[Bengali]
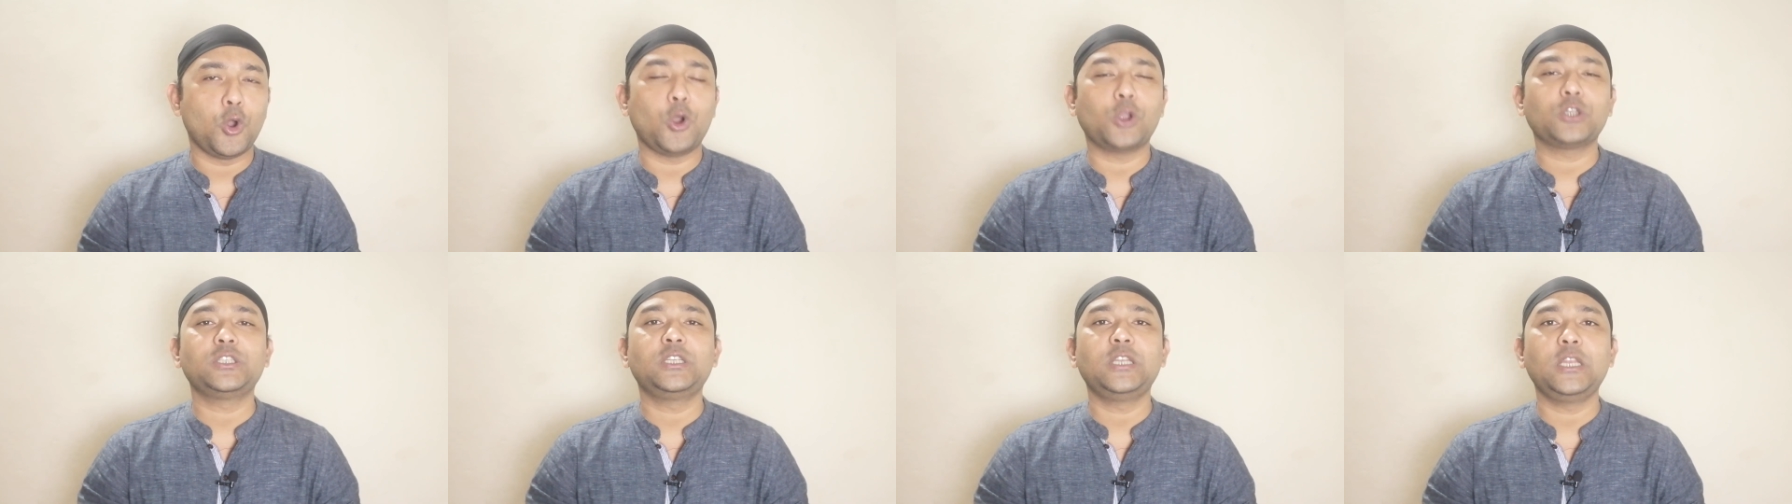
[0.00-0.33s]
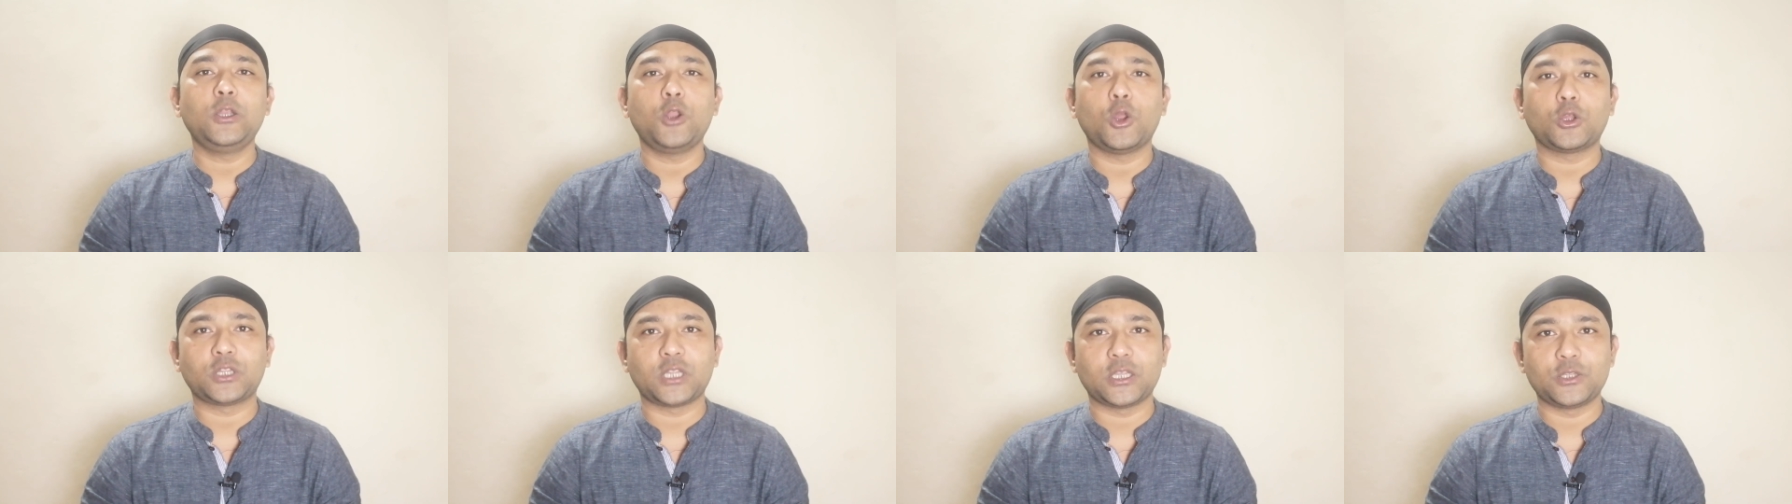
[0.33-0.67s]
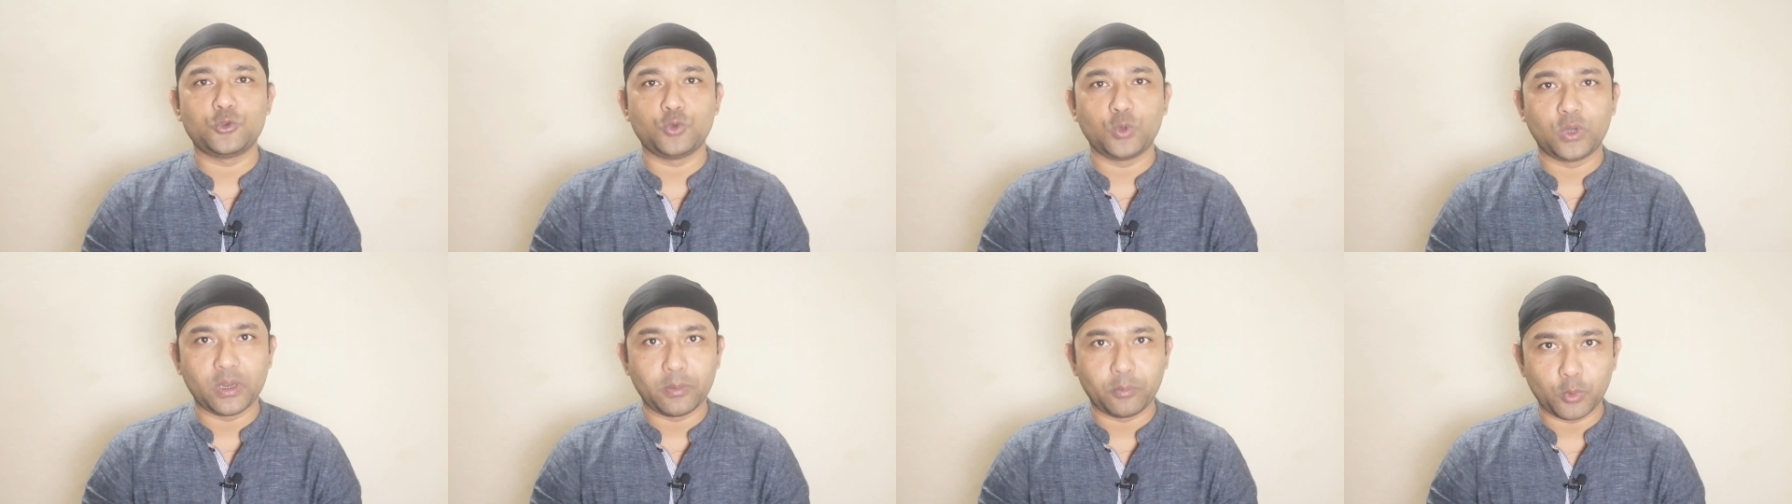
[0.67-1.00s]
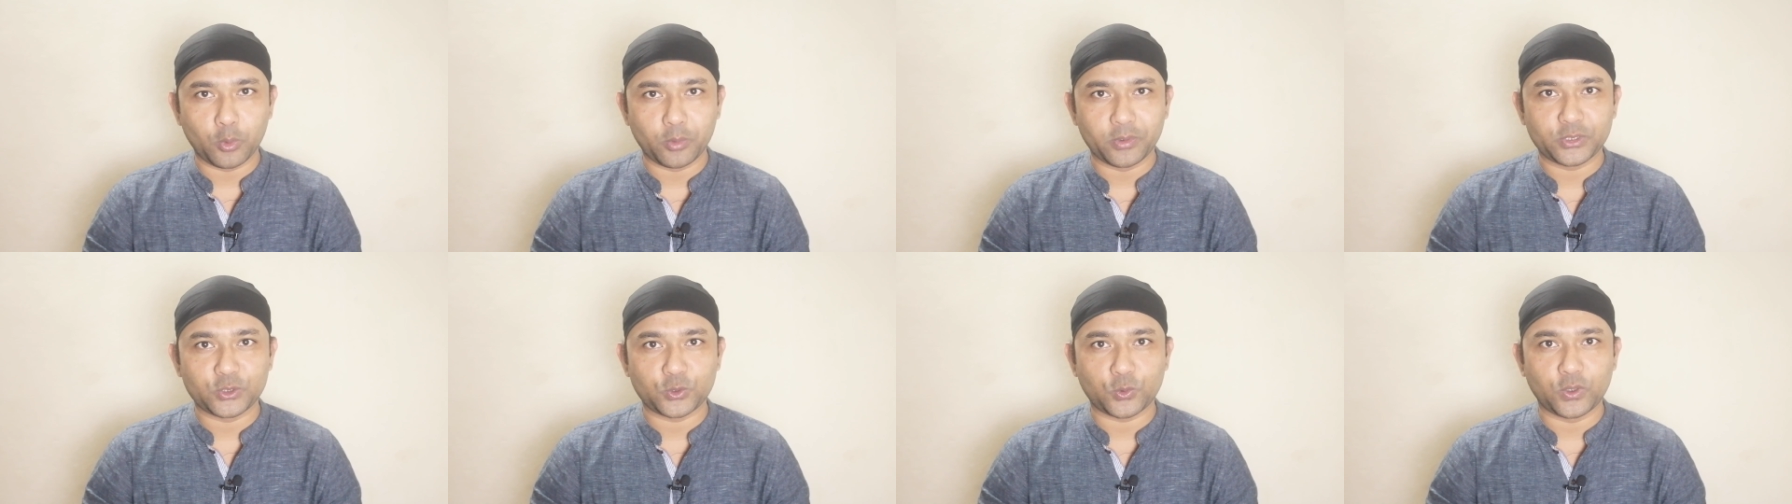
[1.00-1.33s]
অশ্লীলতার যুগে
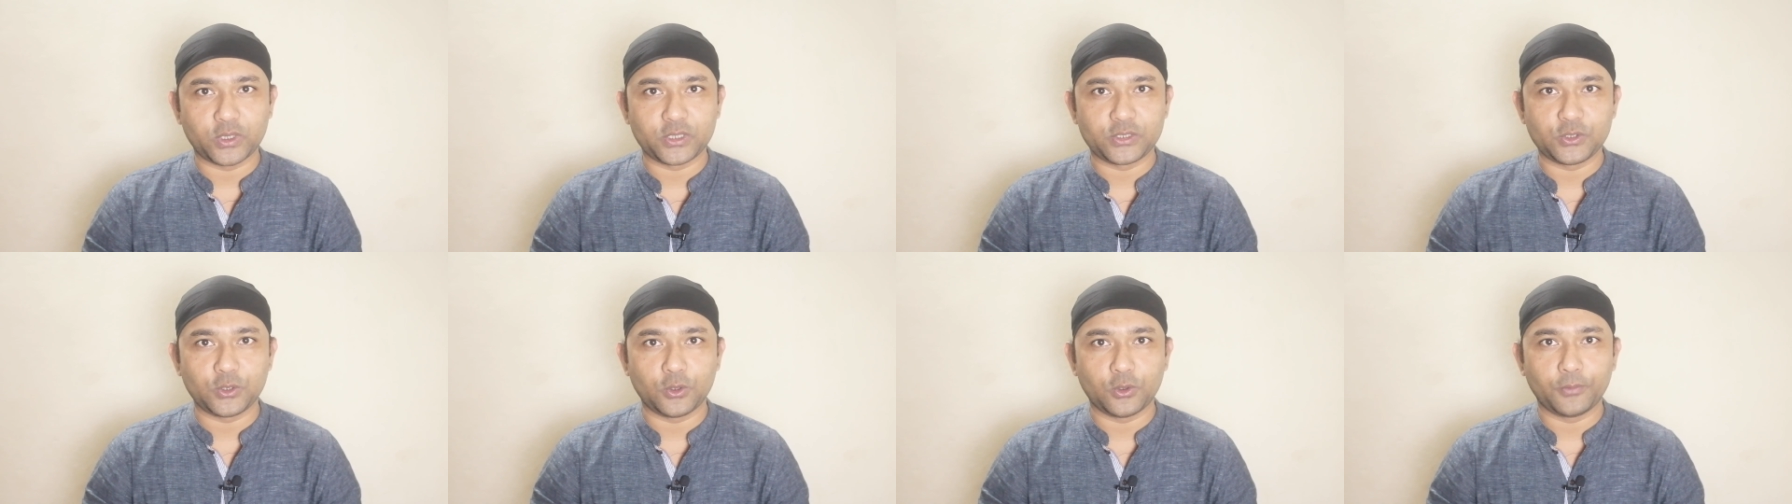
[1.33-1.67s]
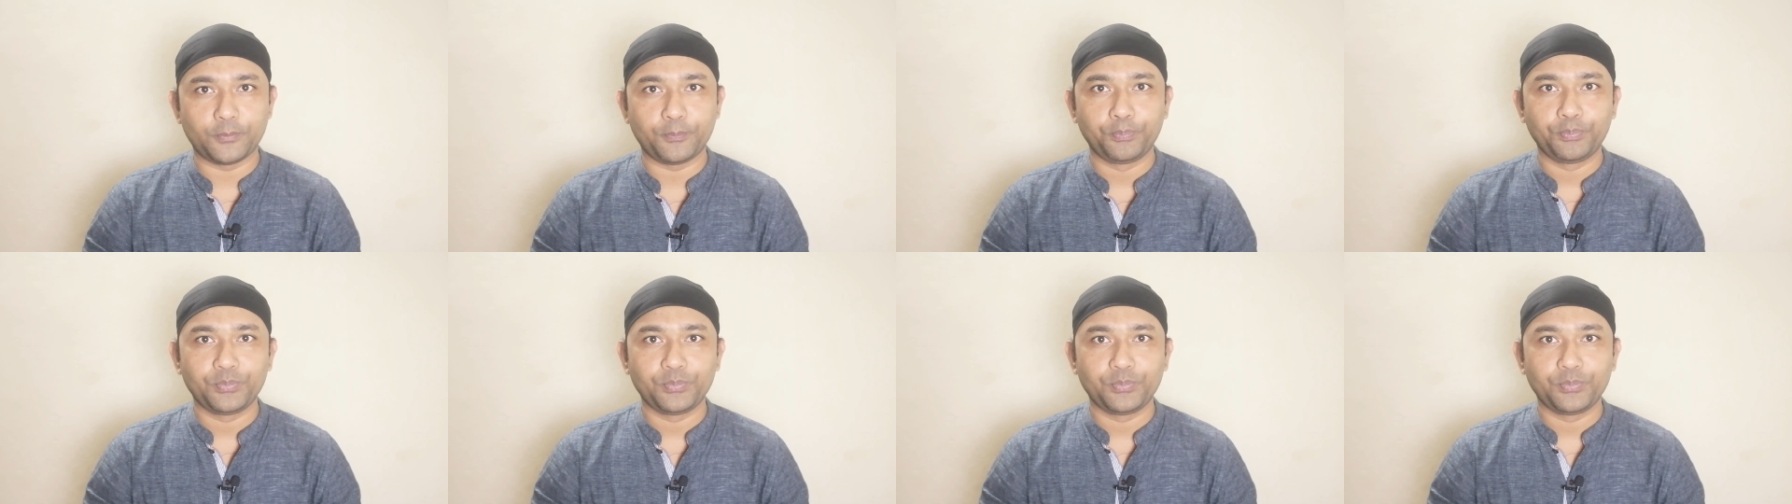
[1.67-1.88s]
প্রবেশ করেছিল